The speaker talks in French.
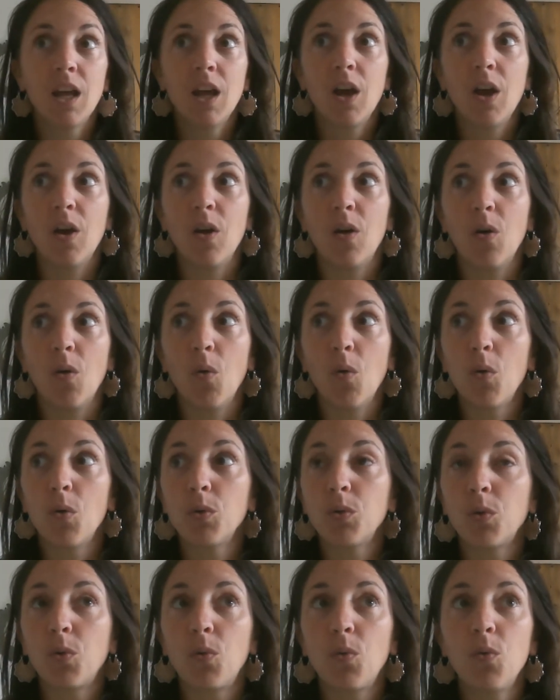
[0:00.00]
on
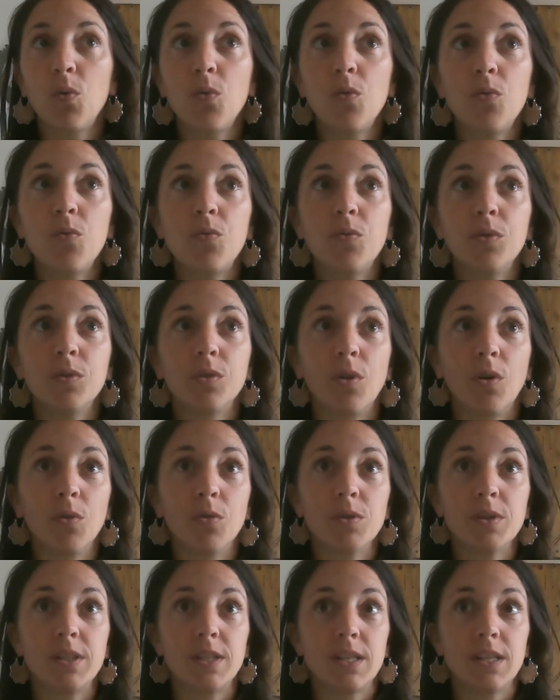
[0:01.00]
retrouve dans
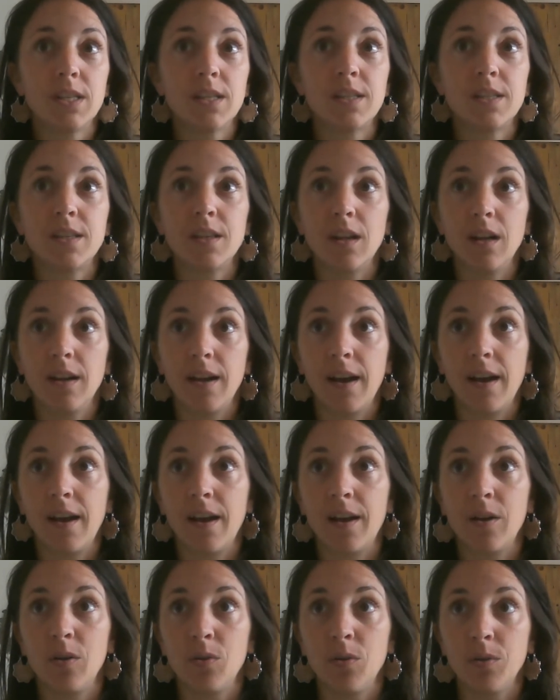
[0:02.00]
le 6
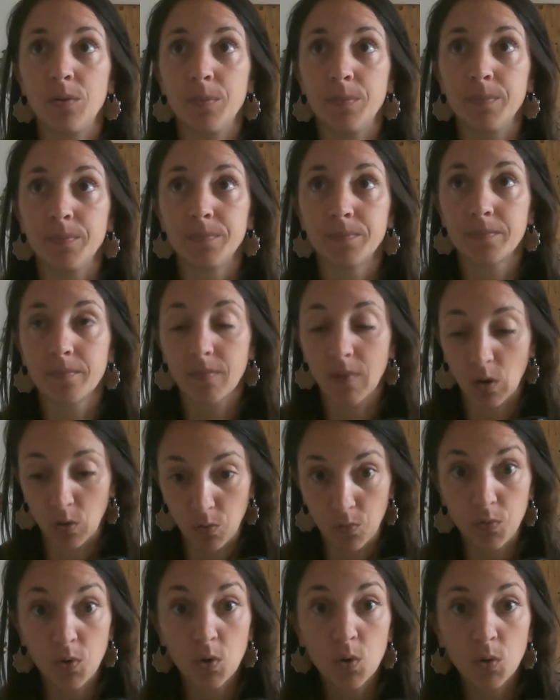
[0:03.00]
la, le, le
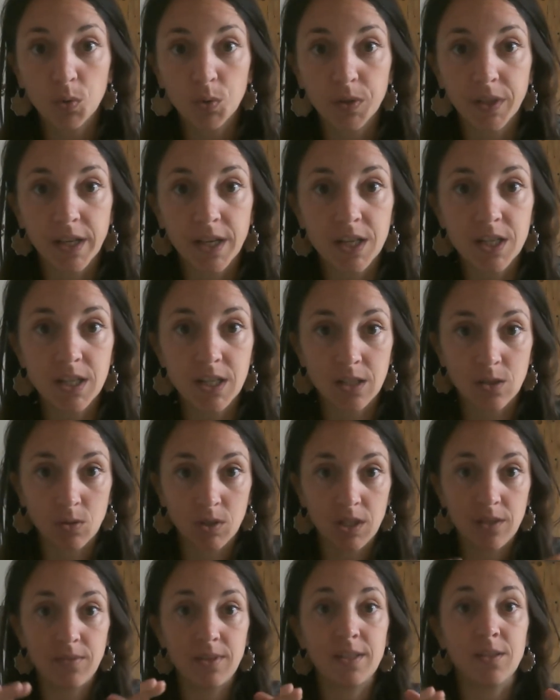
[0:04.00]
flocon de neige qui se
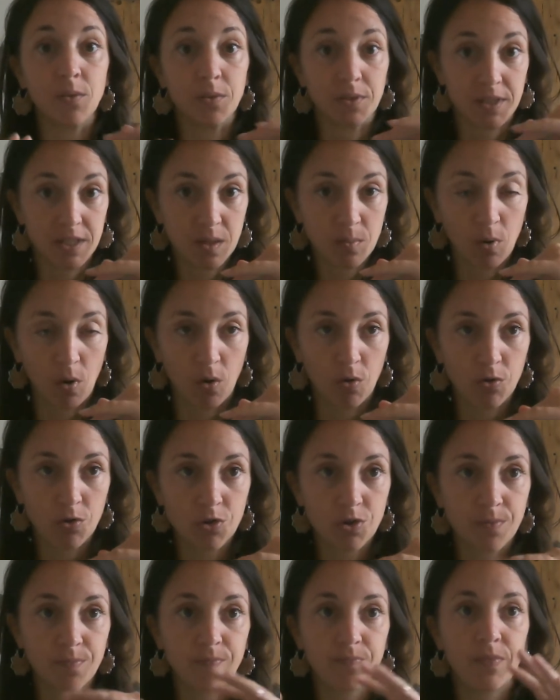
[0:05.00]
divise en 6
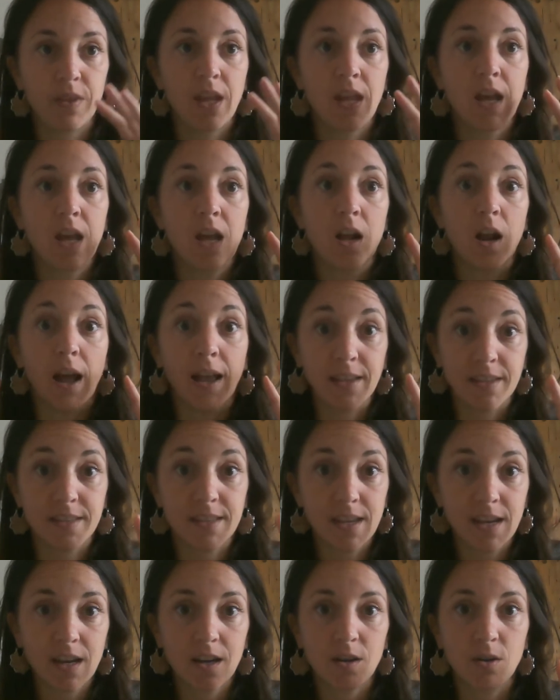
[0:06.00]
branches. Un
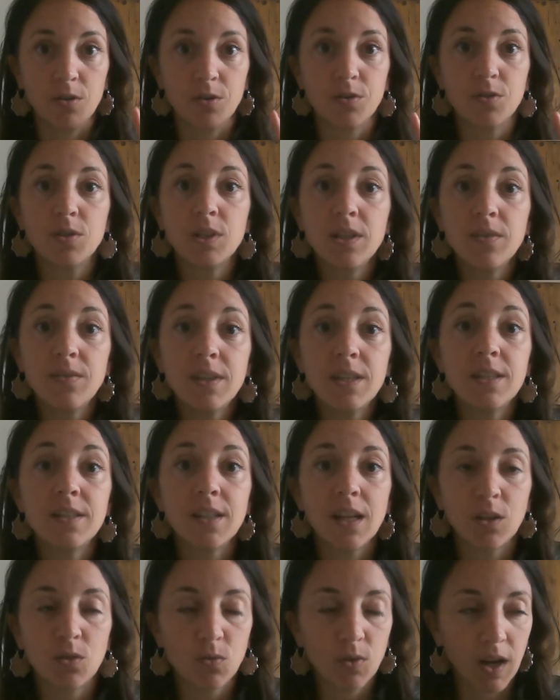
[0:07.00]
cercle se divise
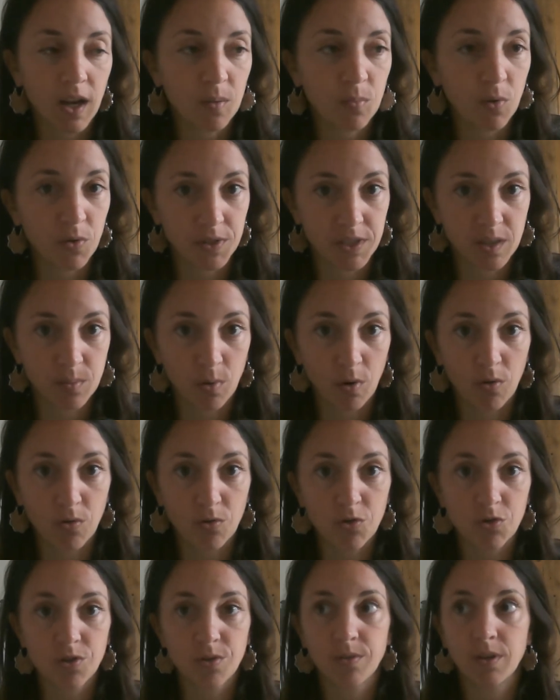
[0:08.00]
naturellement en six
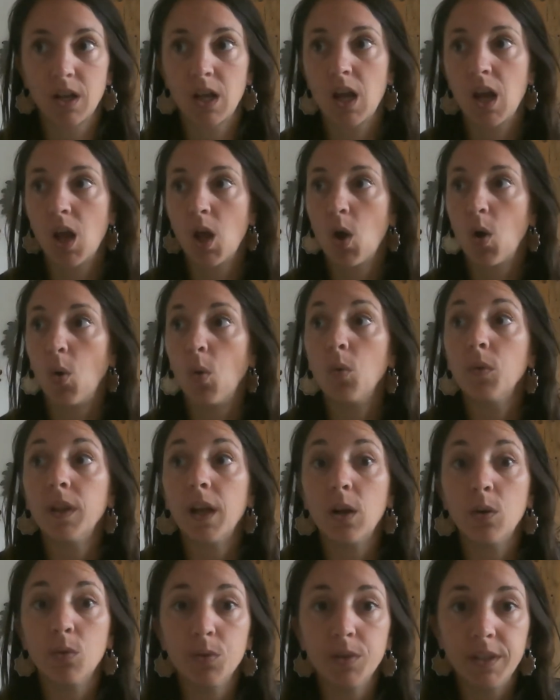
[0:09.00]
branches. On
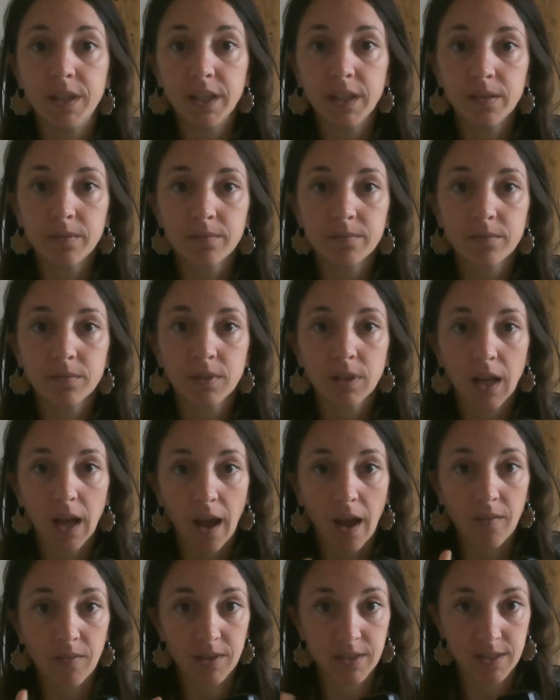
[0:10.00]
a le dé
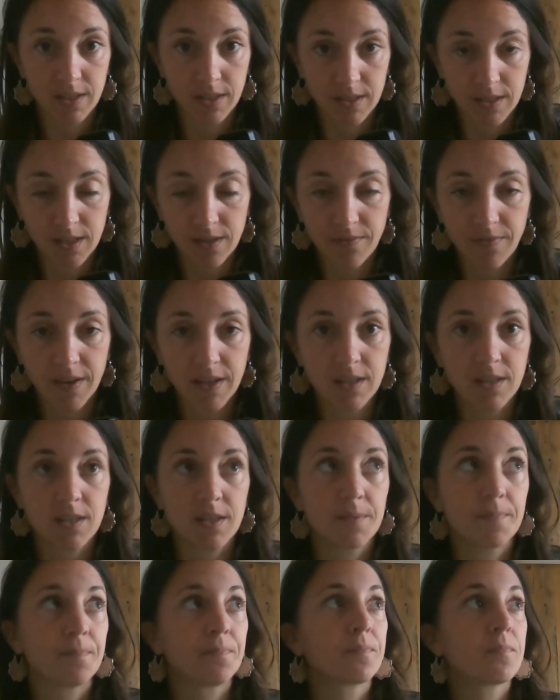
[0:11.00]
avec ses six
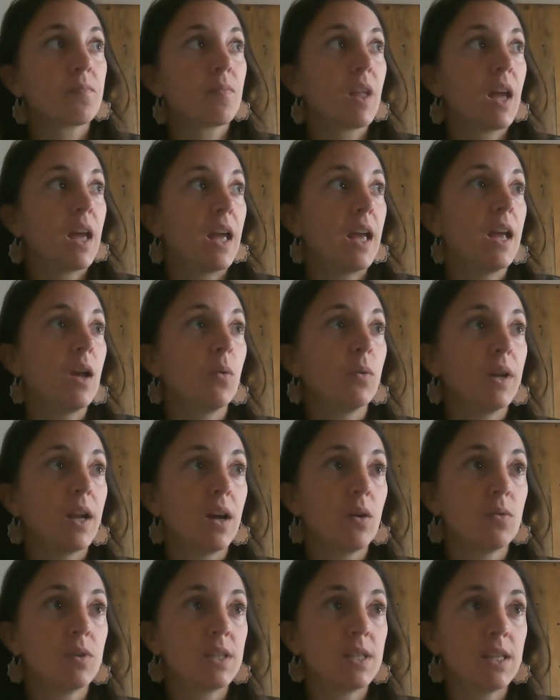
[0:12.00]
faces. Et on
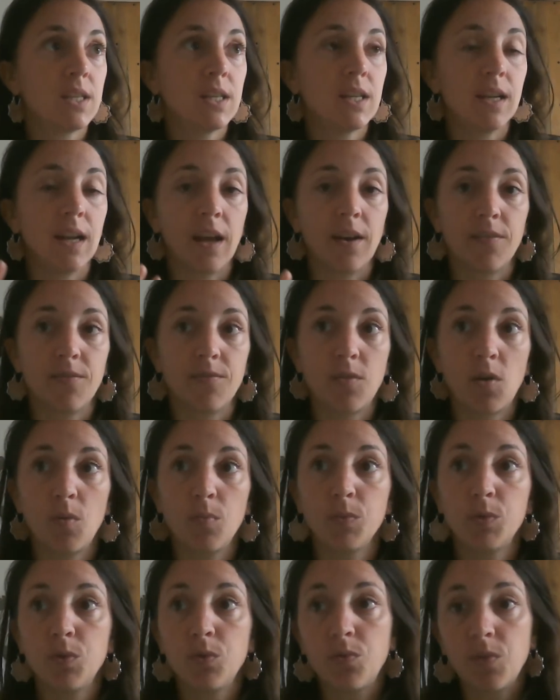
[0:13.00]
a aussi la
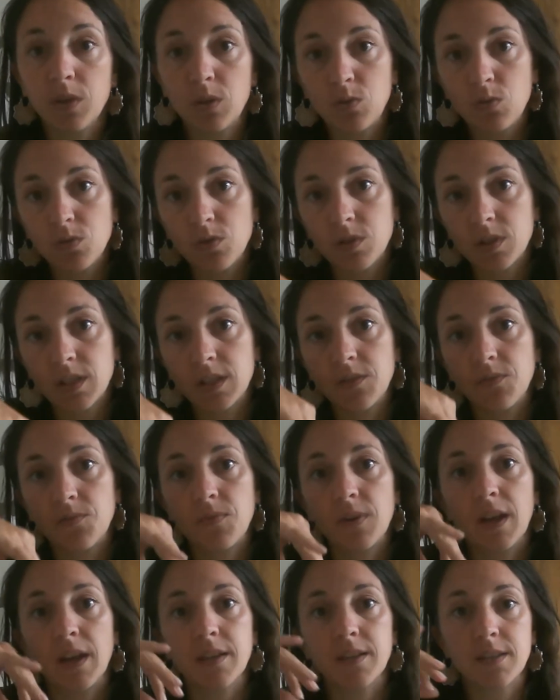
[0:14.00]
forme du fœtus qui
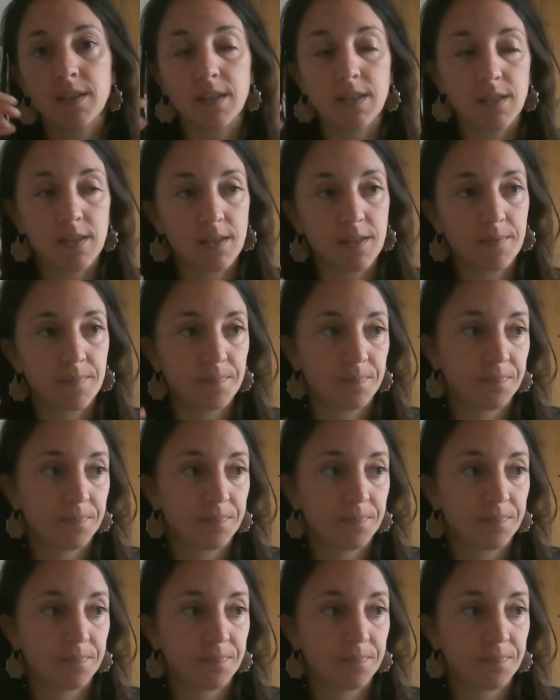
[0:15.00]
fait un 6.